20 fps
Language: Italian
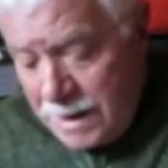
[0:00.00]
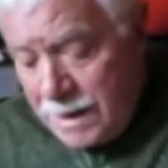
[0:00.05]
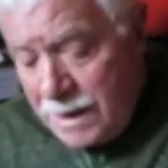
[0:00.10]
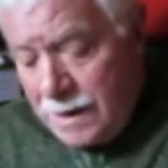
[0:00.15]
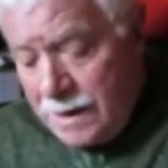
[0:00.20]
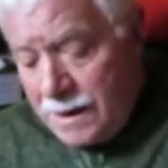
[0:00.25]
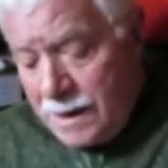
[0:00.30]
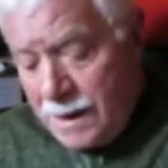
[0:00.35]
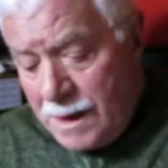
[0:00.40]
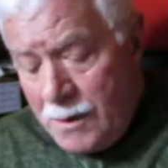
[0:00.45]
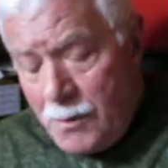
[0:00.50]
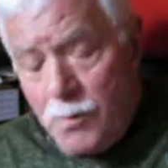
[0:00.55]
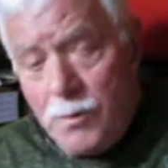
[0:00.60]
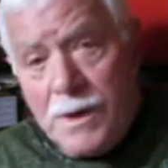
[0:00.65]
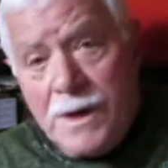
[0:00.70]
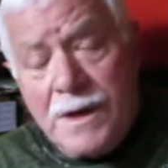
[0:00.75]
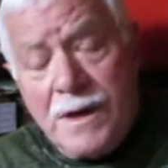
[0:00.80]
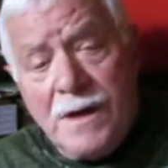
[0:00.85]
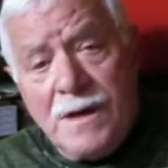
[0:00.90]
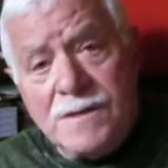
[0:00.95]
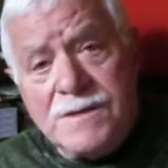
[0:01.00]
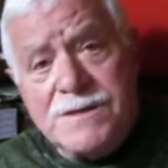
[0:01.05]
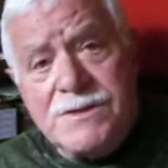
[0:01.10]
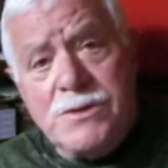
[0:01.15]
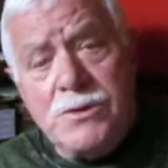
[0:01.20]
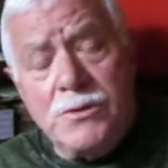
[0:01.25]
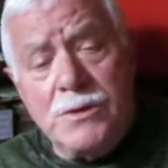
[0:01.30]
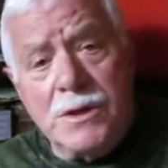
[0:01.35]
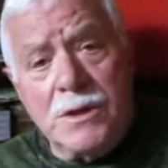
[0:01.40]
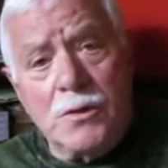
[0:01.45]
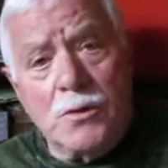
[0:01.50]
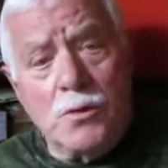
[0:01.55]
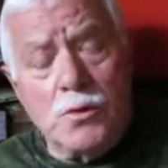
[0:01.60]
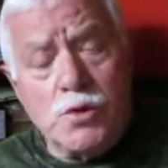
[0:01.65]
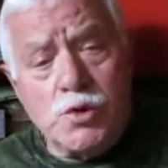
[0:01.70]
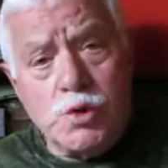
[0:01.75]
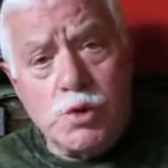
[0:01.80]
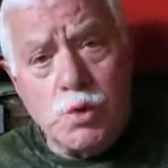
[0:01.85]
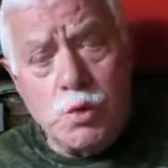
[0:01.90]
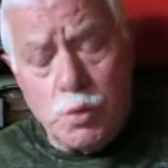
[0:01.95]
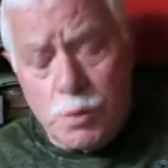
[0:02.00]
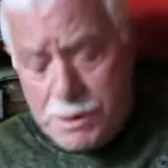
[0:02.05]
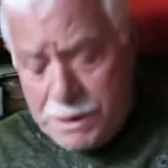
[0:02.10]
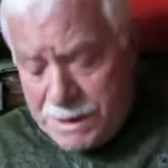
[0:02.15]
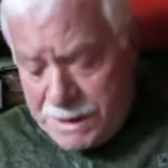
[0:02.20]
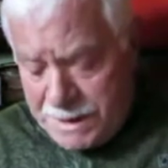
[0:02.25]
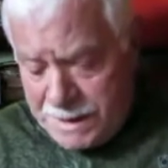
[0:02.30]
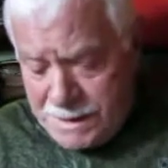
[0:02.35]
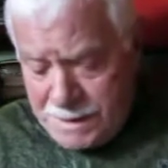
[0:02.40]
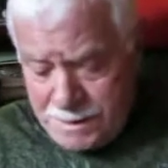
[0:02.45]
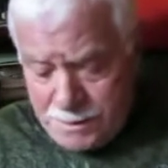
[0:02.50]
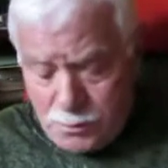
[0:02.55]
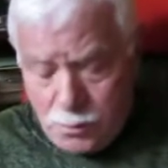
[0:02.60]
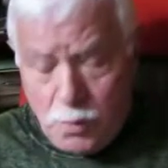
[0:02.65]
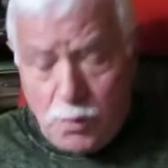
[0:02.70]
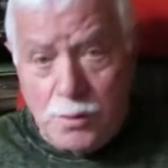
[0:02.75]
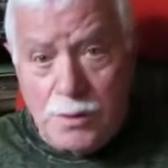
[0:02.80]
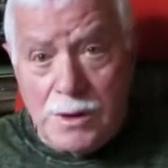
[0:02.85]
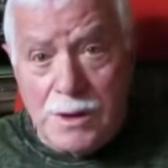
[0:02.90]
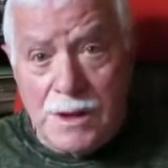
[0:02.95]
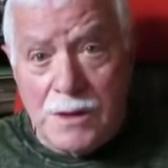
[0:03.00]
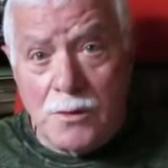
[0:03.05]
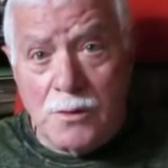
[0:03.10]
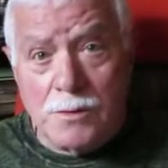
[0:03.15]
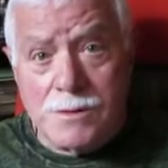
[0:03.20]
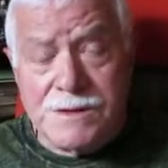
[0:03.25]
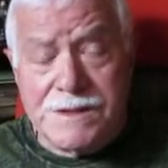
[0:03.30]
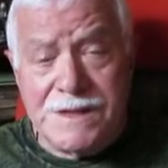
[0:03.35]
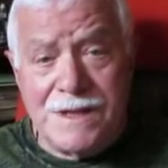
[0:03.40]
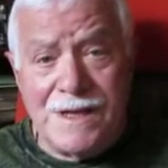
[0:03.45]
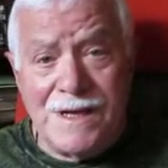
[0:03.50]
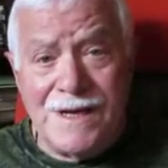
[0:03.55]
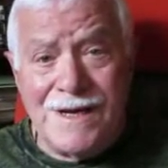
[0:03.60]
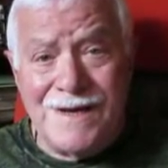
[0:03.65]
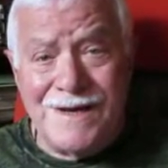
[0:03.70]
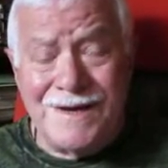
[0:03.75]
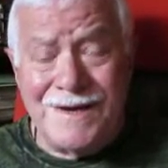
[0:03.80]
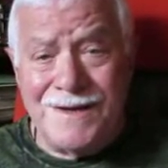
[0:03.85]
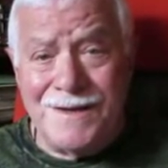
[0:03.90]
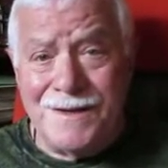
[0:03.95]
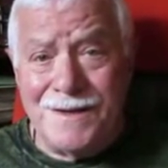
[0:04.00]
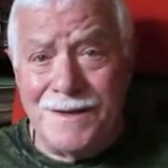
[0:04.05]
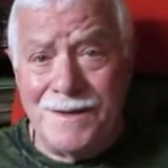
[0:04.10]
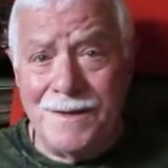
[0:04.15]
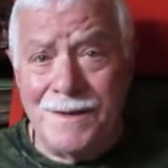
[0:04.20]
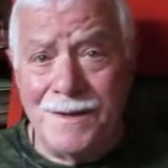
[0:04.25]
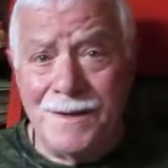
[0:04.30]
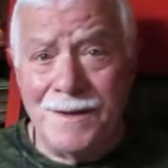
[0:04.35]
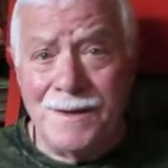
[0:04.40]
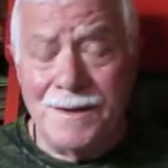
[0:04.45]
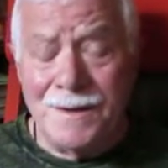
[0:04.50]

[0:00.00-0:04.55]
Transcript: era una relazione conosciuta che tutti i consiglieri